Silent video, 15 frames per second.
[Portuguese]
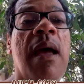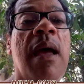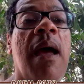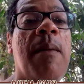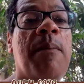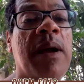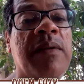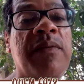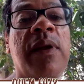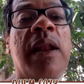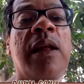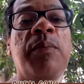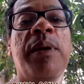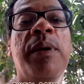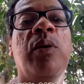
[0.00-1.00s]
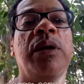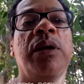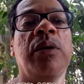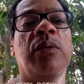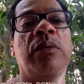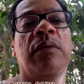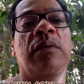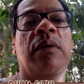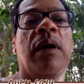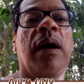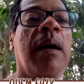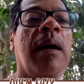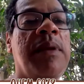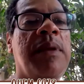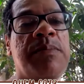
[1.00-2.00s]
mas foi lá no Pelourinho. A
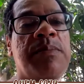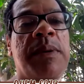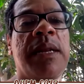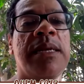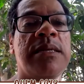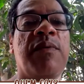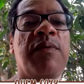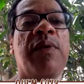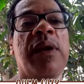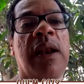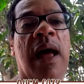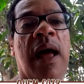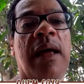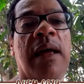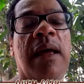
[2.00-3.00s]
minha inspiração foi lá.